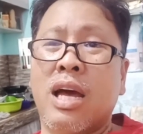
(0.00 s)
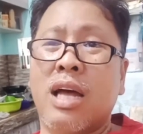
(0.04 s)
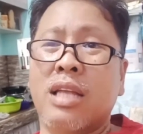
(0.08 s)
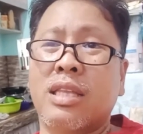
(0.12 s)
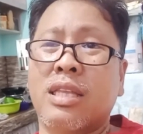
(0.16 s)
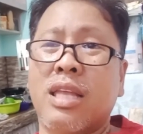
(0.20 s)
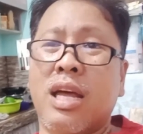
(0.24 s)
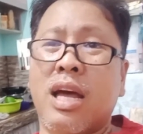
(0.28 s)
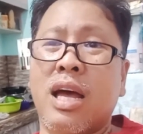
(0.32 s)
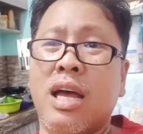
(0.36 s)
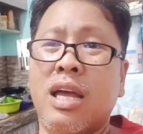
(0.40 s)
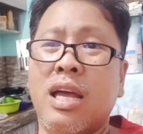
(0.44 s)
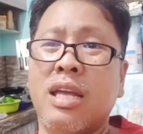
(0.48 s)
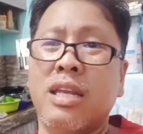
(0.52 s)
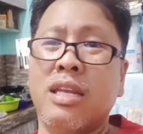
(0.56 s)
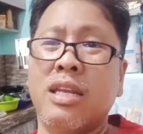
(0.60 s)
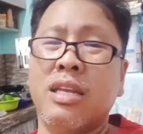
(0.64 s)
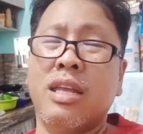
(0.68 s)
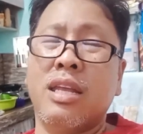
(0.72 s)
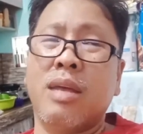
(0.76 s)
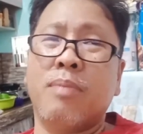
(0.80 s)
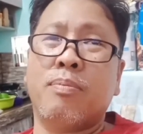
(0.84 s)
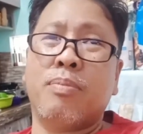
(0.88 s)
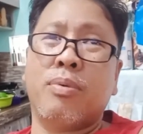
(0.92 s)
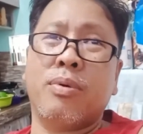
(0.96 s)
at uh,
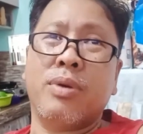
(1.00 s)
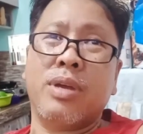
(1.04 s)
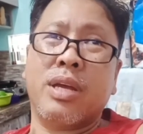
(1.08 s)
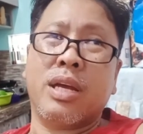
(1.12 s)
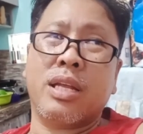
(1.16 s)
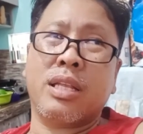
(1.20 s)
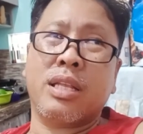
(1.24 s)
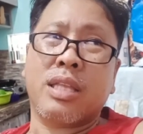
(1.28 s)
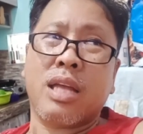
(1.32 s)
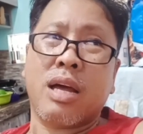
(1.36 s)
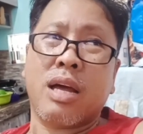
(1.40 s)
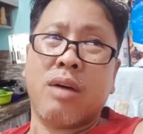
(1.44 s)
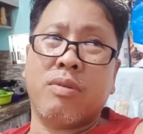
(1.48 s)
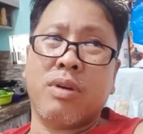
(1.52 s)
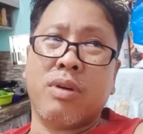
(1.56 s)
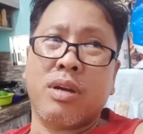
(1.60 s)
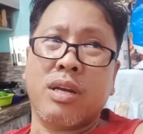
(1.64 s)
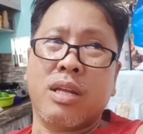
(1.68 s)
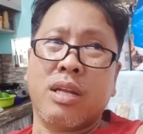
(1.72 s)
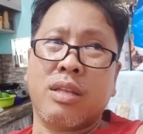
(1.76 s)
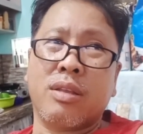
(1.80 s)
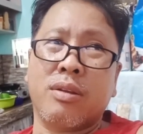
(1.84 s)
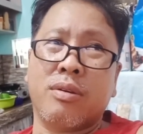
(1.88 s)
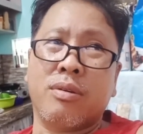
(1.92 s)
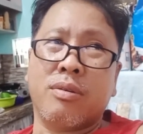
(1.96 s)
hindi po yan
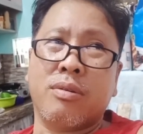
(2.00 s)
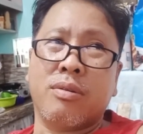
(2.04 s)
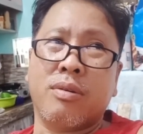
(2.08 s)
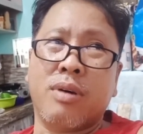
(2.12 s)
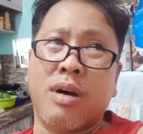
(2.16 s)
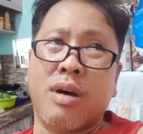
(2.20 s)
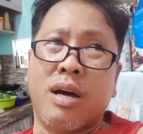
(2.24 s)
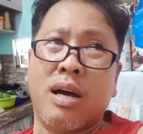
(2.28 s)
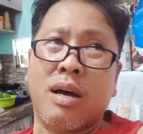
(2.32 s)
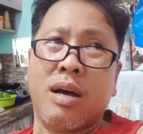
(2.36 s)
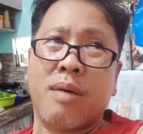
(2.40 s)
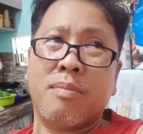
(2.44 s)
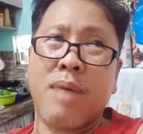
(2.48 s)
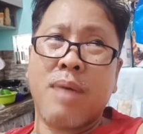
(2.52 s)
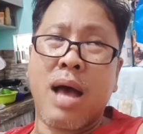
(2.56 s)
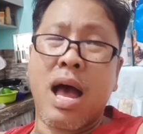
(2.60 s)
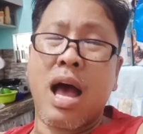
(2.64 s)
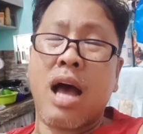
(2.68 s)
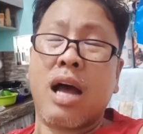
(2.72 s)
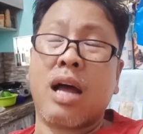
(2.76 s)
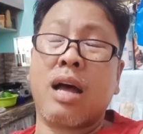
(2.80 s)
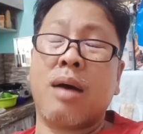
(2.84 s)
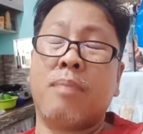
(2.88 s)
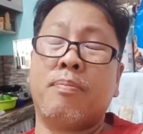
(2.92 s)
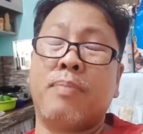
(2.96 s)
tawag nito uh, ah,
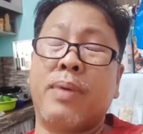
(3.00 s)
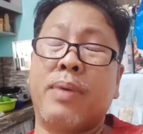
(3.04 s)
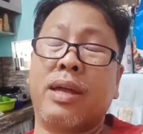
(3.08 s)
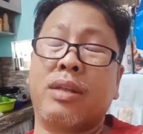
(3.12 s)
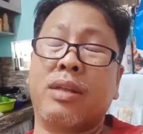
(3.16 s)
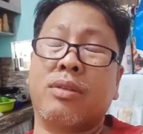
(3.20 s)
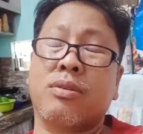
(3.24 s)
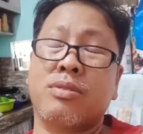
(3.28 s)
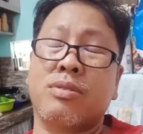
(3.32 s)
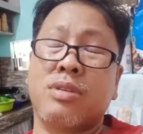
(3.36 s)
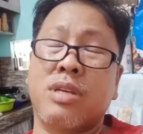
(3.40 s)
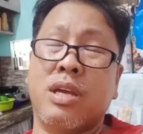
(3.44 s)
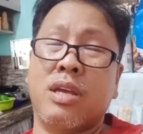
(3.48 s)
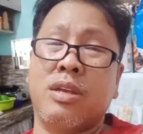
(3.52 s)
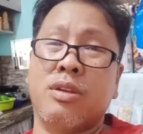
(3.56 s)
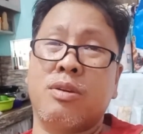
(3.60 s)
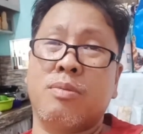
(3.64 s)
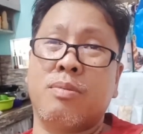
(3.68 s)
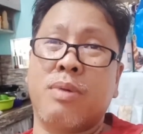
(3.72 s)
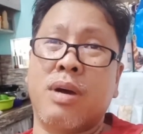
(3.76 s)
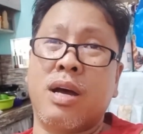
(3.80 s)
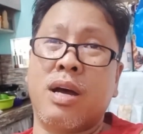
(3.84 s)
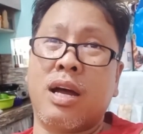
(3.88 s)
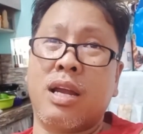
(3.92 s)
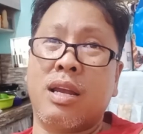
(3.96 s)
makakapekto sa
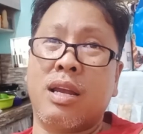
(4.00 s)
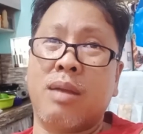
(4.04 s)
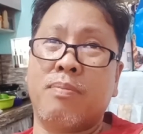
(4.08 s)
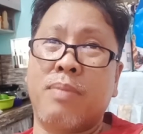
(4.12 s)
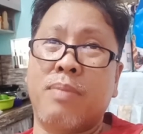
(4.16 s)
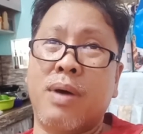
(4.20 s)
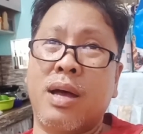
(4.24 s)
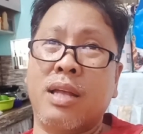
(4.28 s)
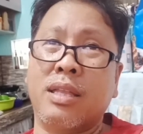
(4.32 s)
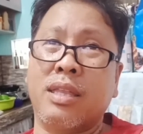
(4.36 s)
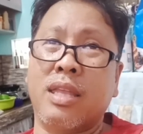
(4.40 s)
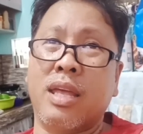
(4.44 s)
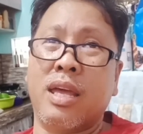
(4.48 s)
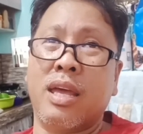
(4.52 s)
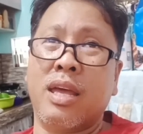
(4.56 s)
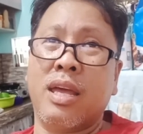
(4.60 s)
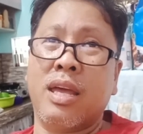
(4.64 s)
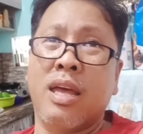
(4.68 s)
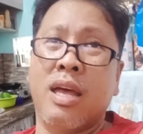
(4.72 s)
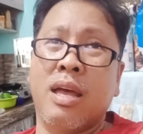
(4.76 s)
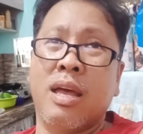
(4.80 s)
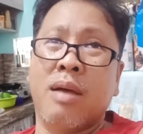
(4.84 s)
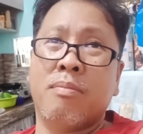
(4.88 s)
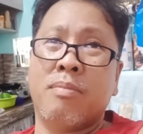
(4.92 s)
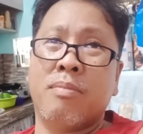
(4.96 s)
inyong mga kalapate.
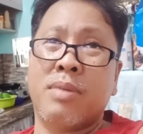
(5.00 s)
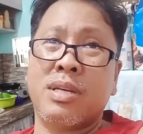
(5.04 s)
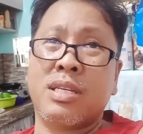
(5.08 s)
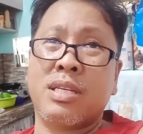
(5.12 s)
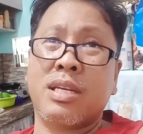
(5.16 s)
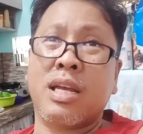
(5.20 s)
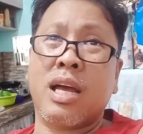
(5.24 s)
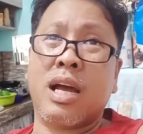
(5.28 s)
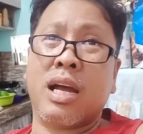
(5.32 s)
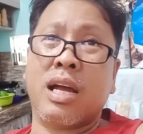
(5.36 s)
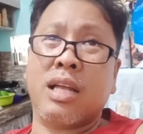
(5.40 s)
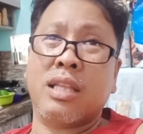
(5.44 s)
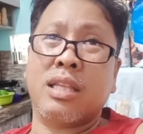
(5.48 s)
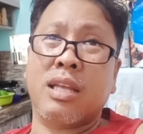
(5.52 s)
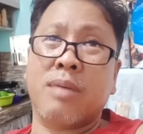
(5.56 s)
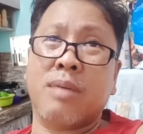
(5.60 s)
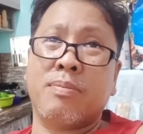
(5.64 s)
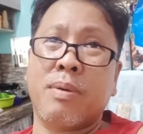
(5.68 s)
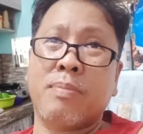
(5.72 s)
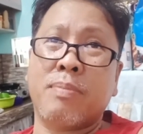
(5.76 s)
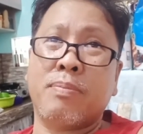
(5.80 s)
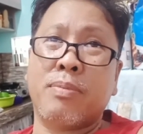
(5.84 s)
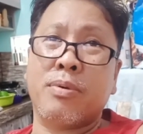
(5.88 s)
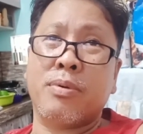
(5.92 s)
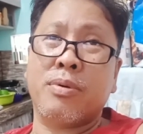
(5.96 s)
Mas
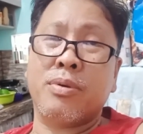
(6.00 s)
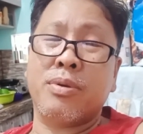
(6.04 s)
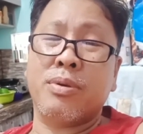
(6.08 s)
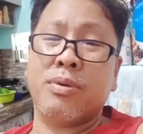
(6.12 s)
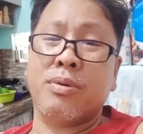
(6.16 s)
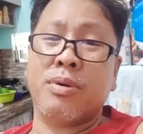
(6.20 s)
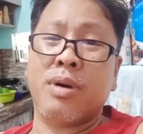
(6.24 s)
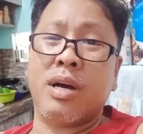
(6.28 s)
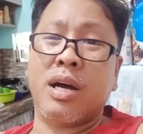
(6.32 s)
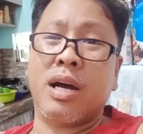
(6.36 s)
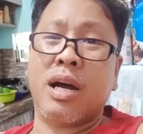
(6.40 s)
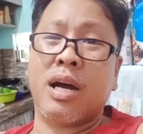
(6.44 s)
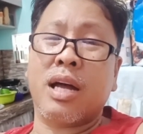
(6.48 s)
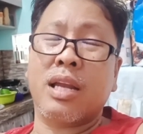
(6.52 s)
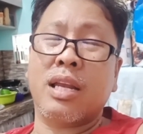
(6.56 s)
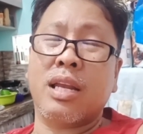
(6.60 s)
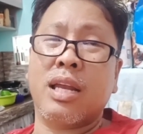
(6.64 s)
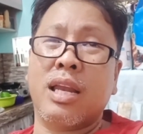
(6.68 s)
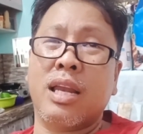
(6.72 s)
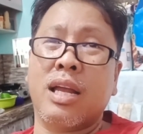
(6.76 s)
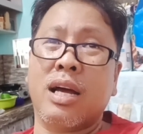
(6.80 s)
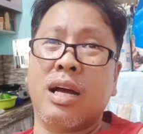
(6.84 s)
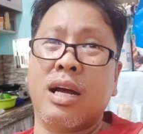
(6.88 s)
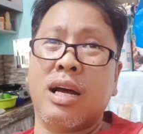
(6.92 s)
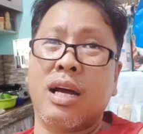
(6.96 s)
gaganda pa po yung uh,
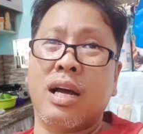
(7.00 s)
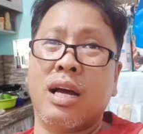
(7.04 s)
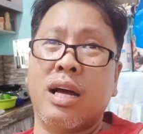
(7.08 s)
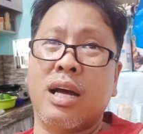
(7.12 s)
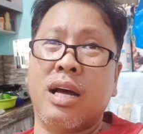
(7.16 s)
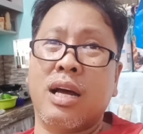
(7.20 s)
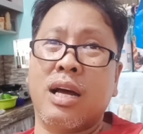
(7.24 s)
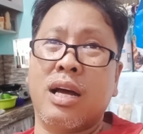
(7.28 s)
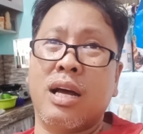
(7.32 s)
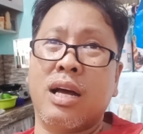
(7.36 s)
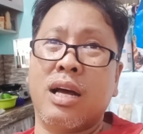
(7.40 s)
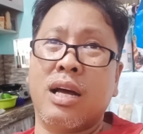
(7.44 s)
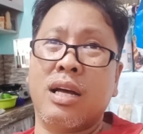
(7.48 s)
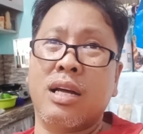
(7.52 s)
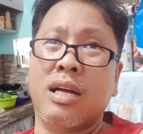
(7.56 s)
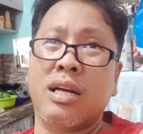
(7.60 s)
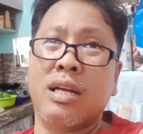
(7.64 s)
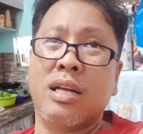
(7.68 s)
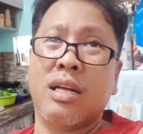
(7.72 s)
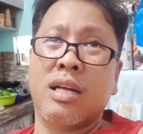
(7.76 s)
kanilang uh,